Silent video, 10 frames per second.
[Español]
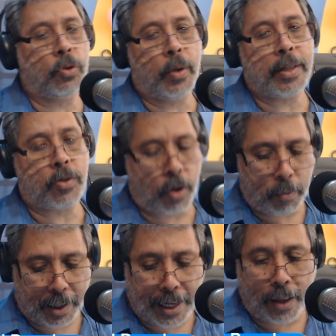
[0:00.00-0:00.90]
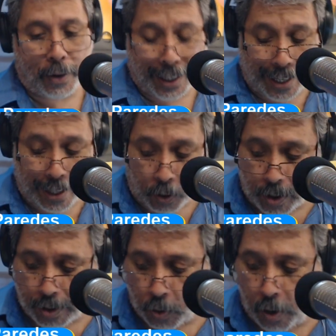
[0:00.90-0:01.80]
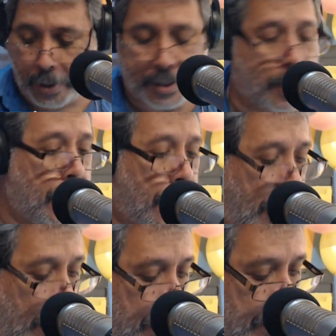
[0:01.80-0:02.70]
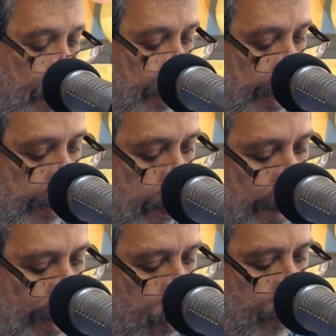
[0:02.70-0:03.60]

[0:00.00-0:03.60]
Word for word: nuestro invitado de cada lunes y jueves, el vicealmirante Mario